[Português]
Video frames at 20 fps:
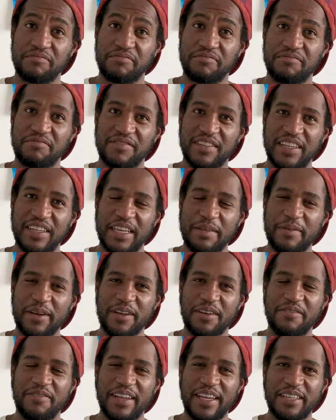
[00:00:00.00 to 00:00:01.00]
Lembra
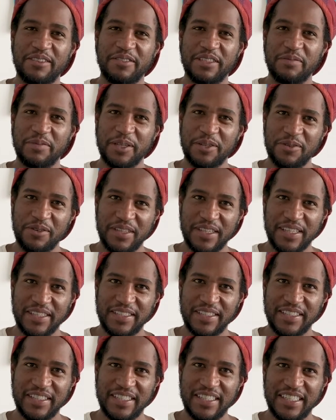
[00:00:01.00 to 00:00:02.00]
que eu falei do diminuta?
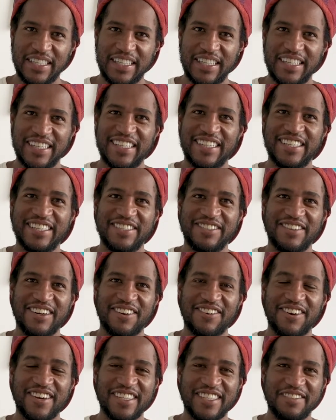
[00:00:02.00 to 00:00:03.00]
Do
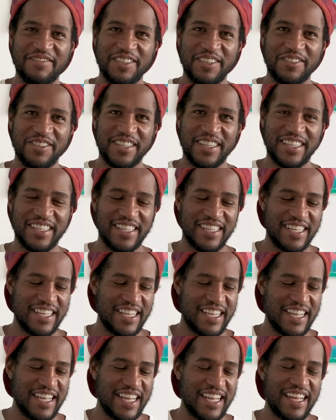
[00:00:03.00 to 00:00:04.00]
acorde diminuta?
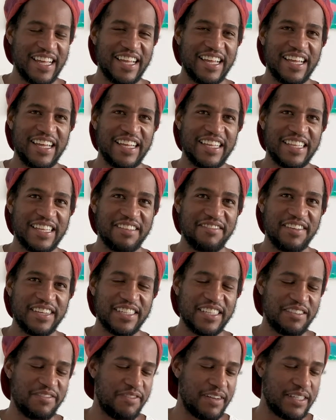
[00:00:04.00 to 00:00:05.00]
Em vez
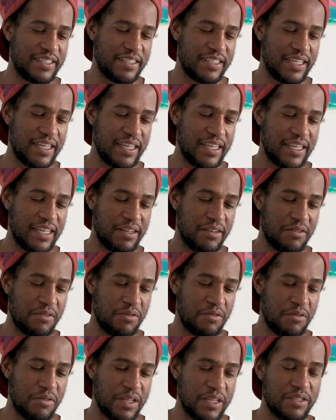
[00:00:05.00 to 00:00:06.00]
de a gente fazer.
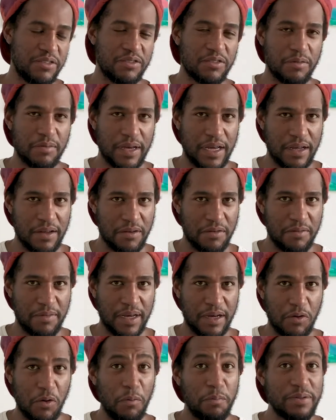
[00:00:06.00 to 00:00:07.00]
Isso é uma, uma
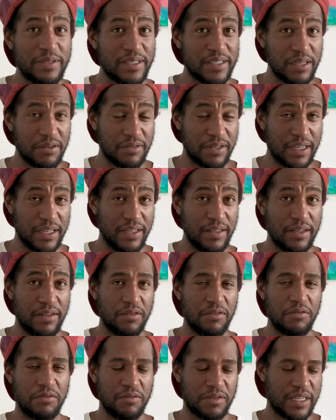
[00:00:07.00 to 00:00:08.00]
opção, né?
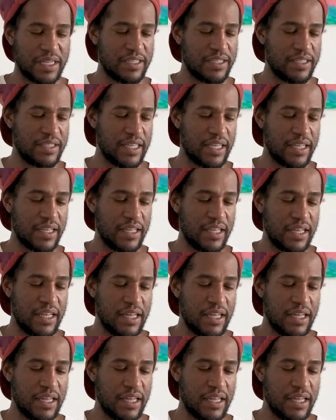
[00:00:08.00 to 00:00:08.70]
Que a gente tem.